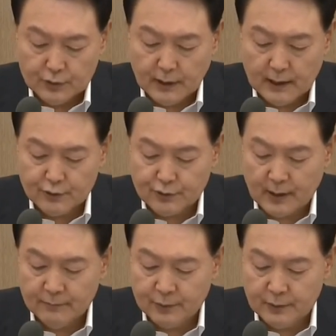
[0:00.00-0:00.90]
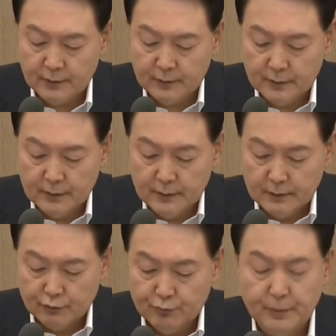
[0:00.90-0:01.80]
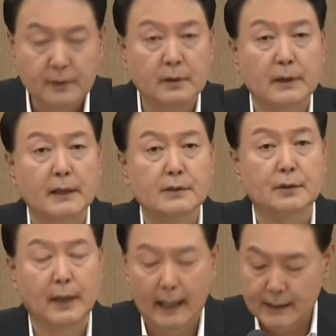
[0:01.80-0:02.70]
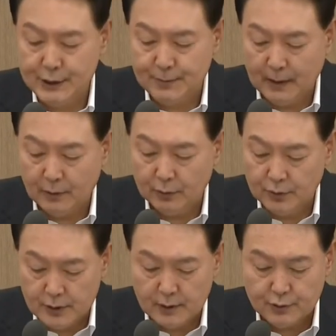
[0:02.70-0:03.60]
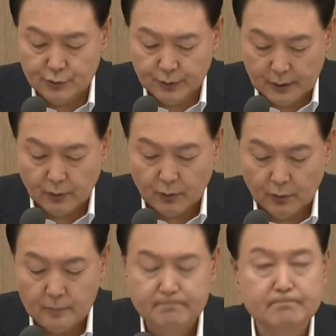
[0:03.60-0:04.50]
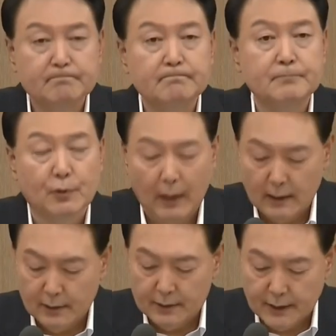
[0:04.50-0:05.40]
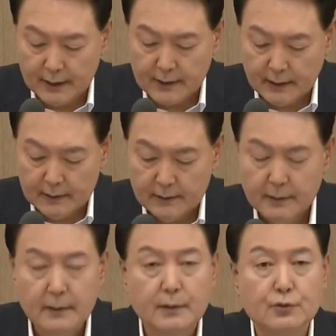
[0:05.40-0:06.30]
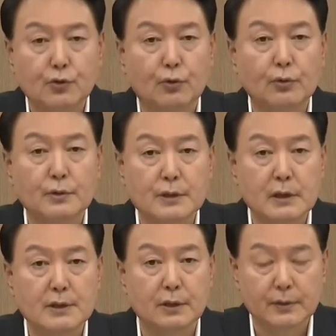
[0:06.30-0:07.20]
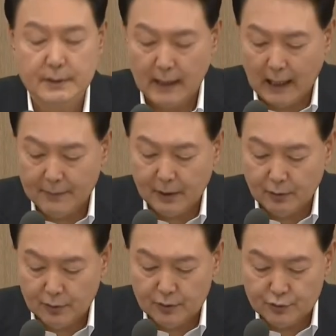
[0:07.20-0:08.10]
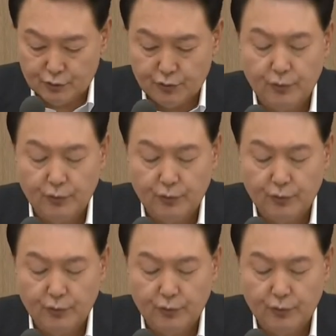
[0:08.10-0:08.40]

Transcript: 국산 수산물을 국민들께서 안심하고 드실 수 있도록 관련 예산을 총 7,400억 원